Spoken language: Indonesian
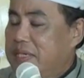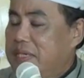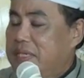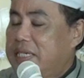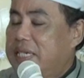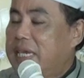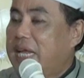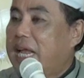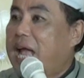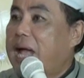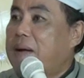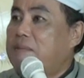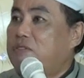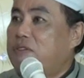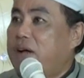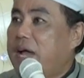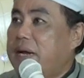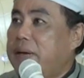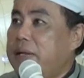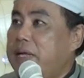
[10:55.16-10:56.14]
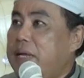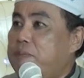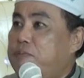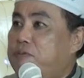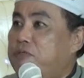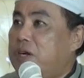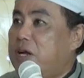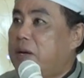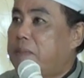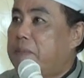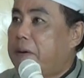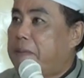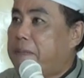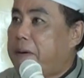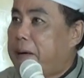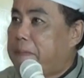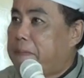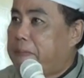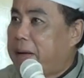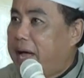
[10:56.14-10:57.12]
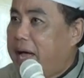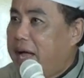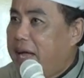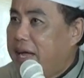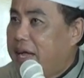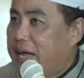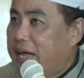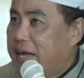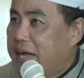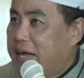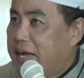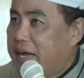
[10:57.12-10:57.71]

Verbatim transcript: sing ngamuan ibu nopo bapak